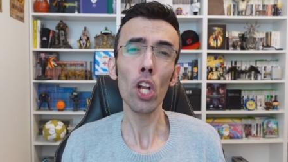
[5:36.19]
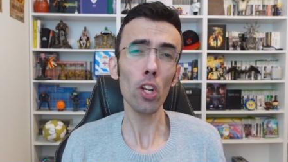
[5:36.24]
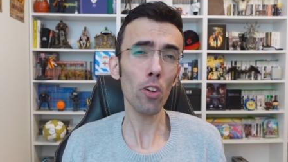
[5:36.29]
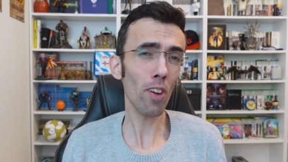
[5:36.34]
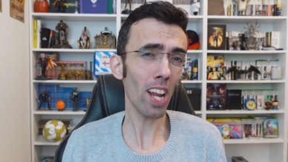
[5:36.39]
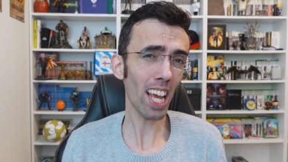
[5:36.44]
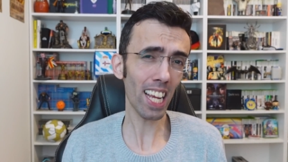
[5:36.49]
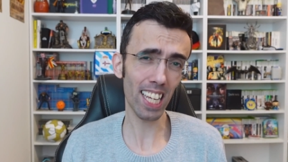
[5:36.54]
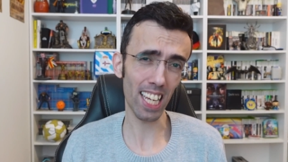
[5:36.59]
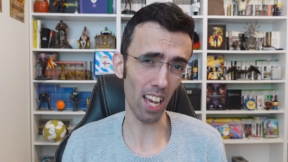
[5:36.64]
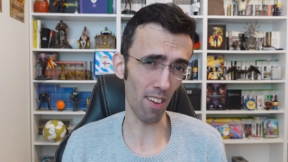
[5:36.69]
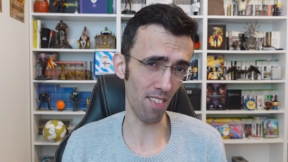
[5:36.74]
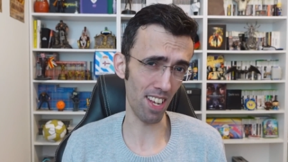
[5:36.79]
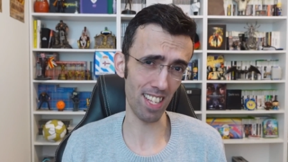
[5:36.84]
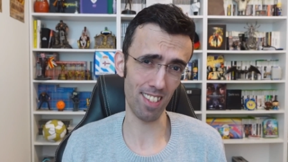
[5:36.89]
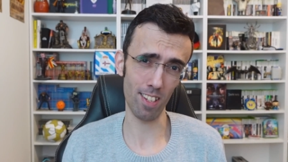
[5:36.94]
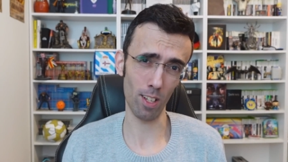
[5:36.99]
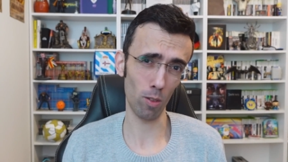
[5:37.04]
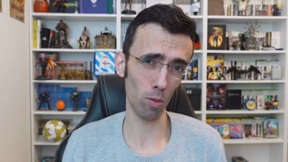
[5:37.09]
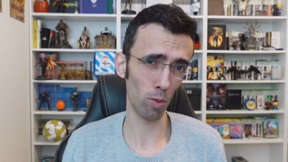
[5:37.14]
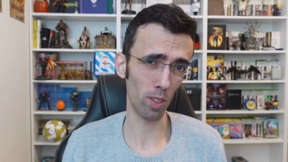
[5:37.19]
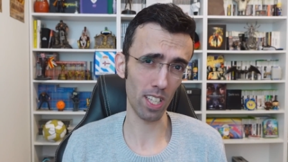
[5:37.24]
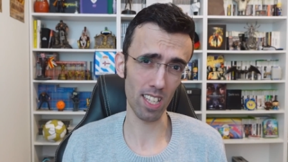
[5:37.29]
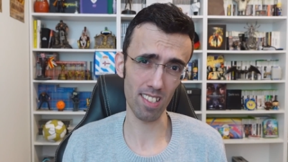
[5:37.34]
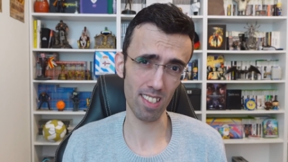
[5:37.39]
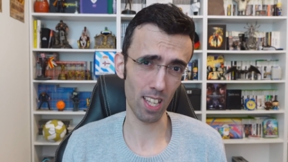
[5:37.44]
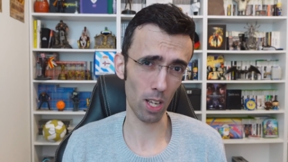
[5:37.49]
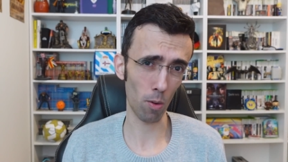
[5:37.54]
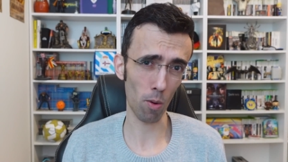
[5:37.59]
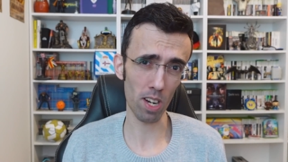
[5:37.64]
non è che avesse tutte
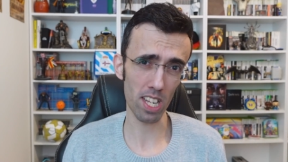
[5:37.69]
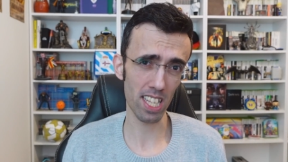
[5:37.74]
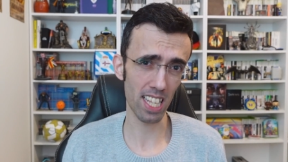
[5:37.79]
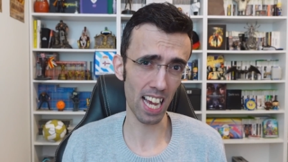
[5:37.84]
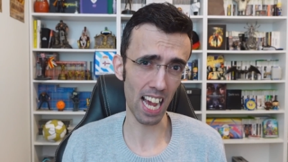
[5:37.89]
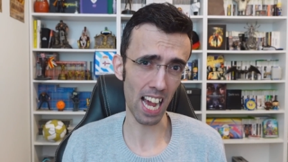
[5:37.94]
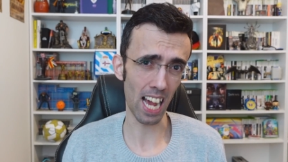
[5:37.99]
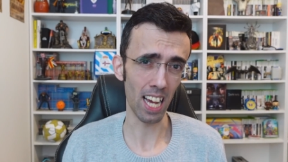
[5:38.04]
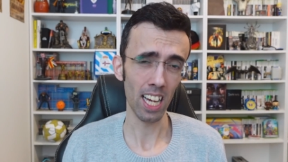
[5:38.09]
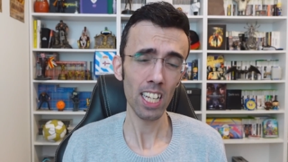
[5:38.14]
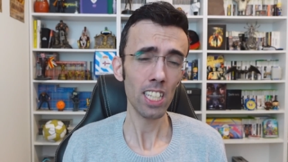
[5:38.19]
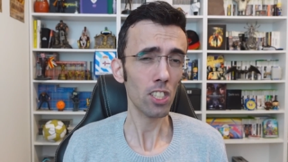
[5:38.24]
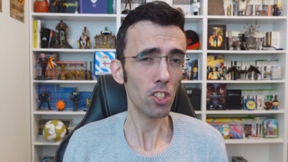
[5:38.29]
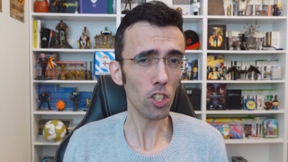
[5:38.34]
queste qualità.